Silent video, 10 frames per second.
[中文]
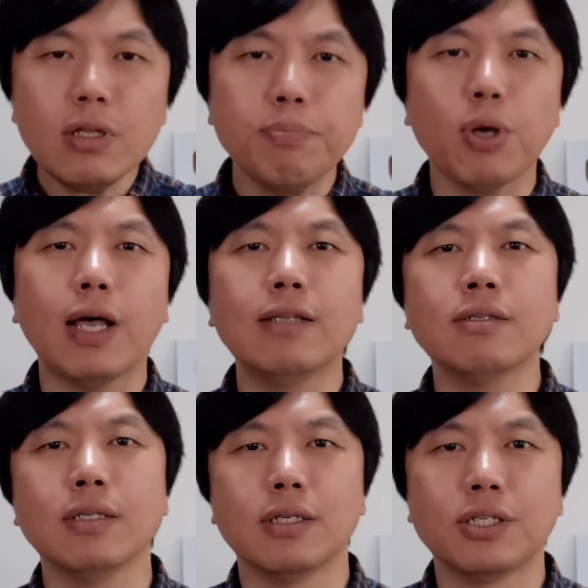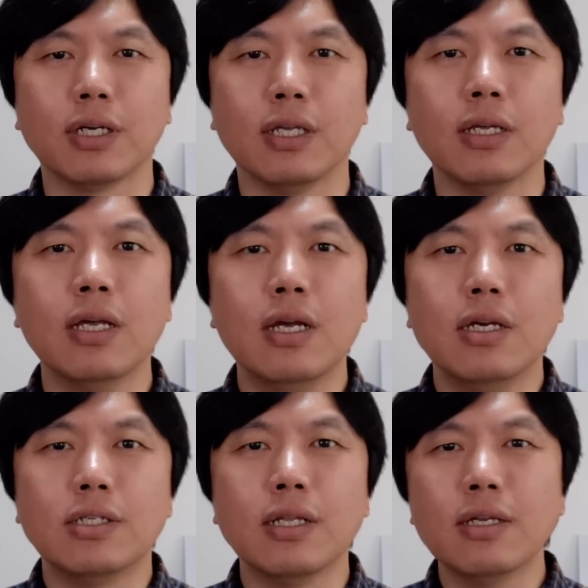表达自己的声音，
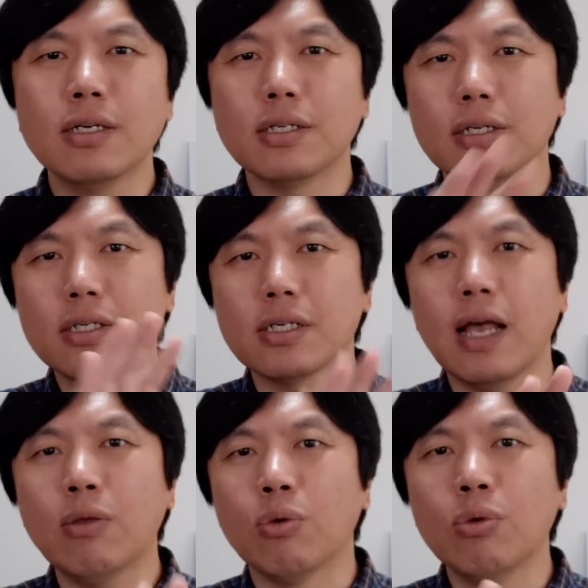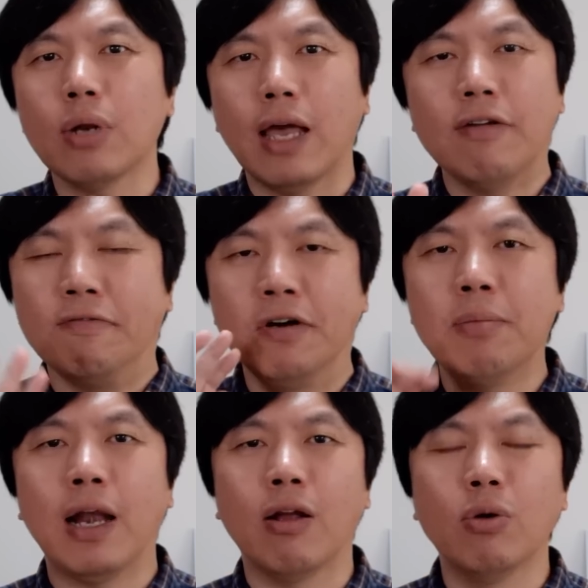真的是山雨欲来风
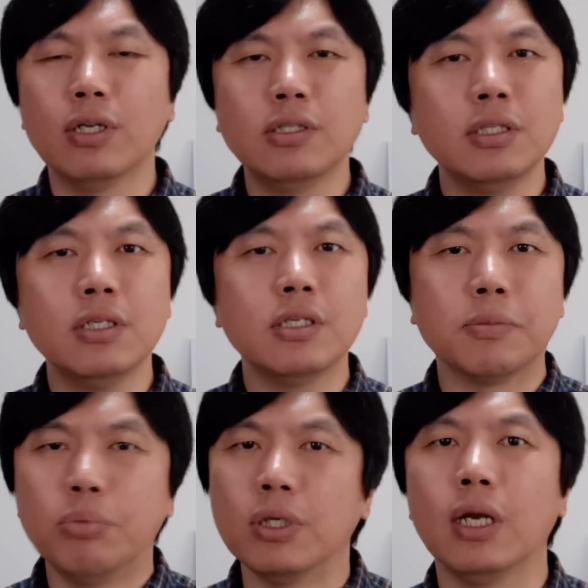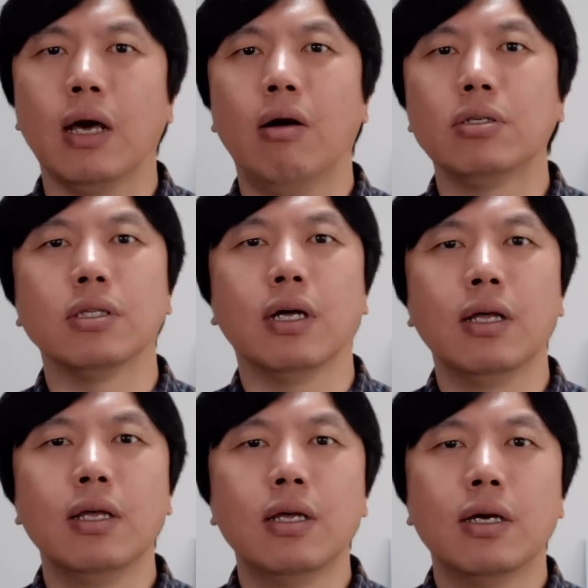满了，我这气势不得了，真的
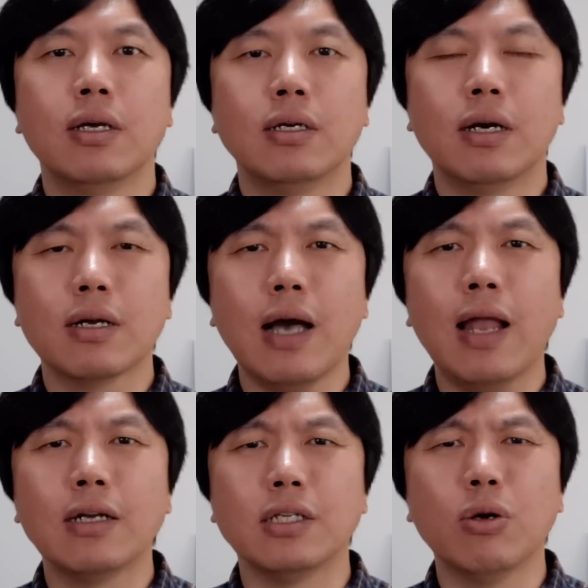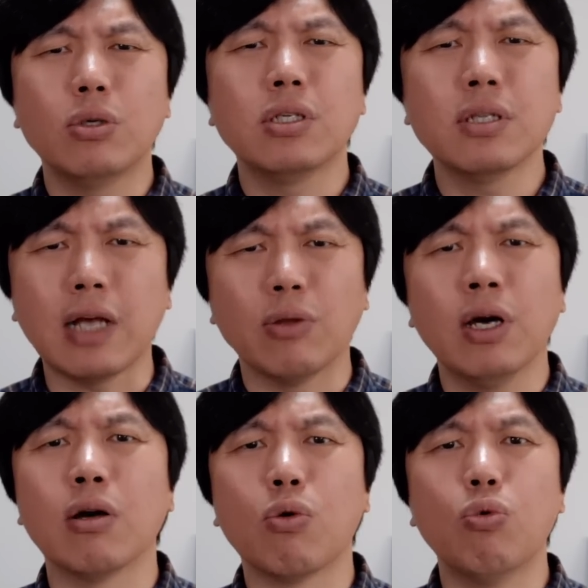让人看了以后真的感觉
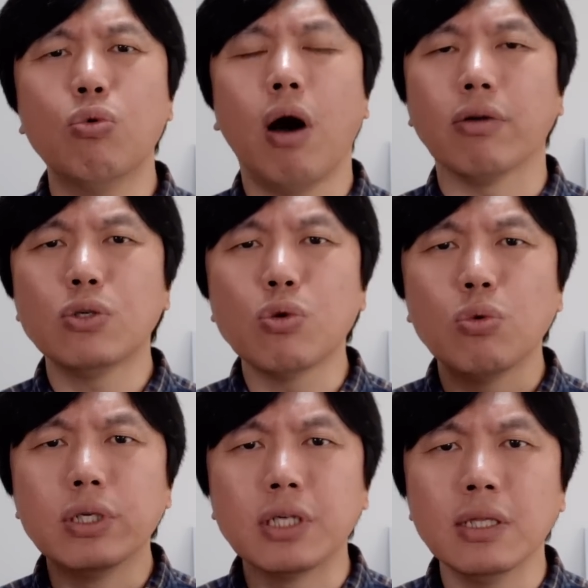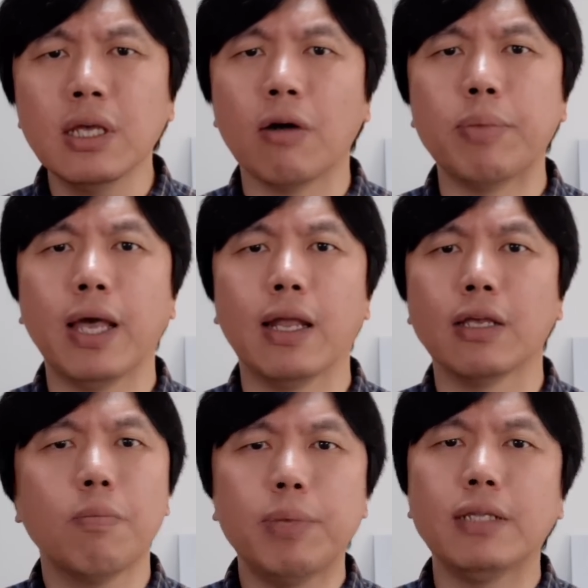很鼓舞，好像中国真的要变了，
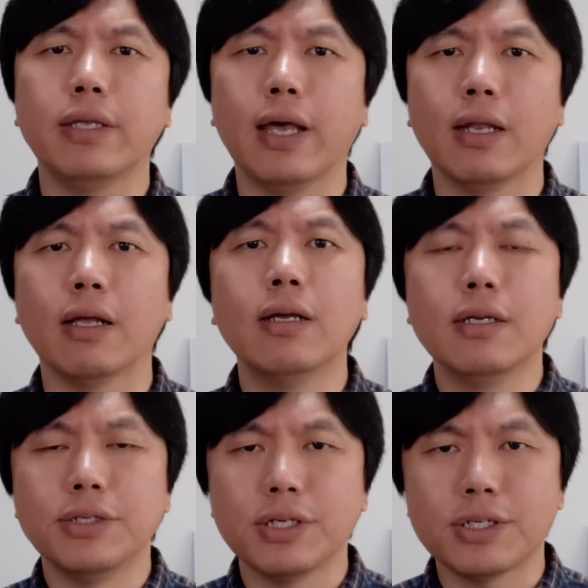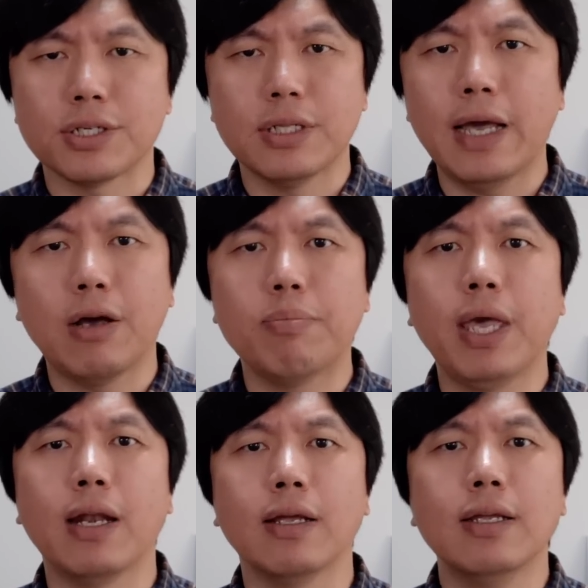要变天了，这个时代要
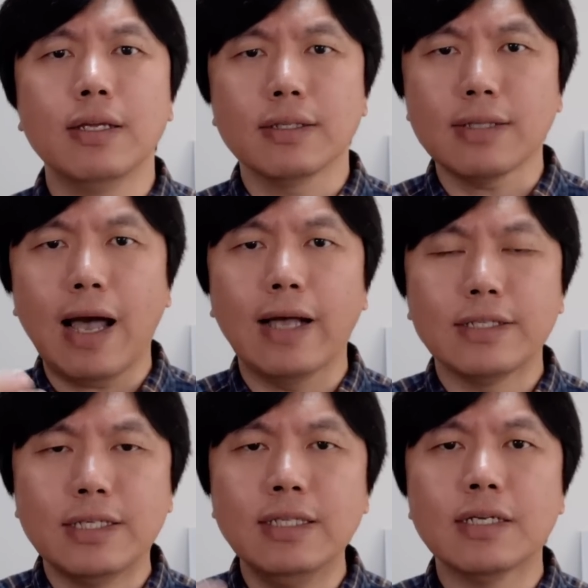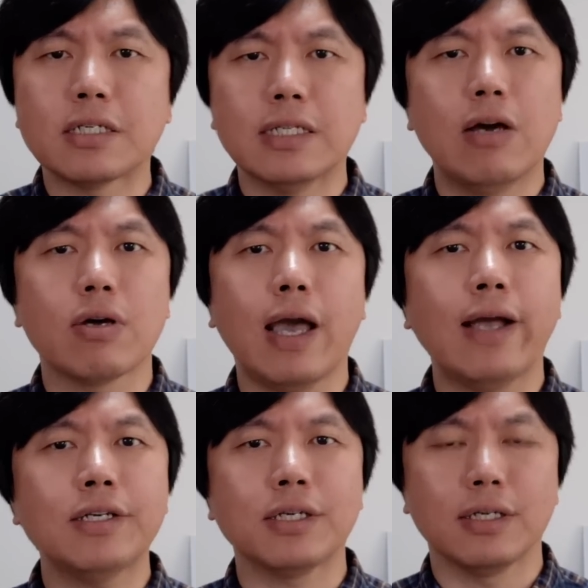变了，大新的时代要
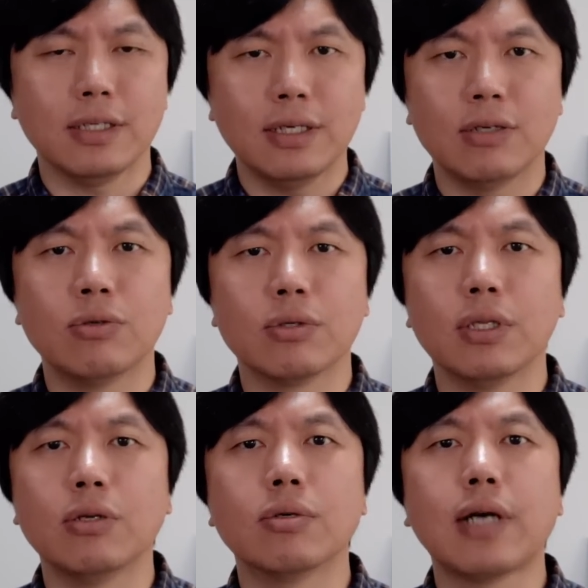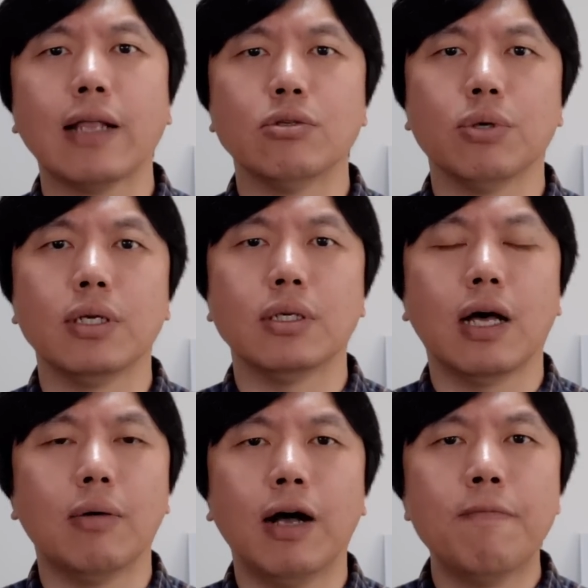开始了的那种那种感觉，你知
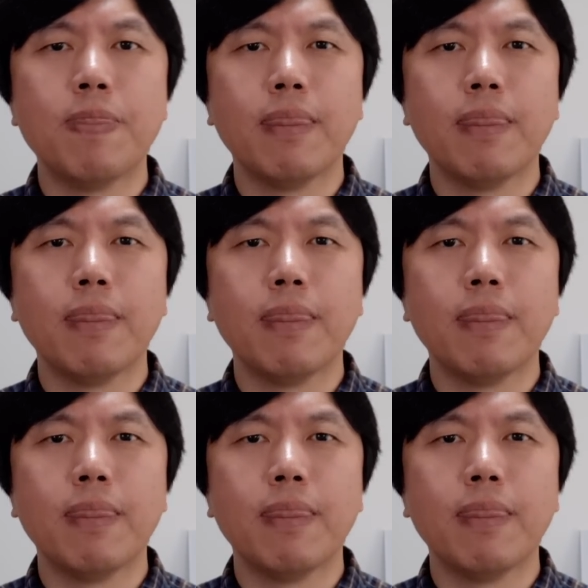道吧？